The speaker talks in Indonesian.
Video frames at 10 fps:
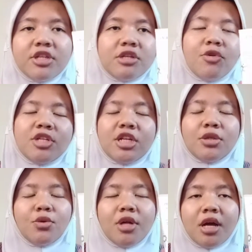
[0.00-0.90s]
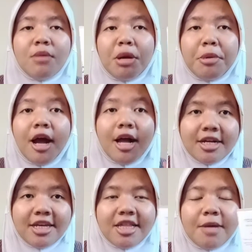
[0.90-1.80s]
facial wash ini tuh udah keberapa
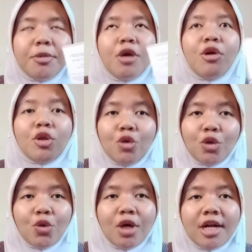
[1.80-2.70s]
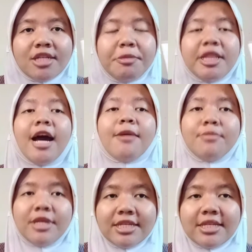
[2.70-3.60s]
kali tapi waktu itu karena sempet
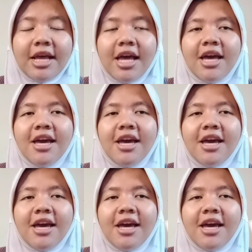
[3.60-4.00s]
habis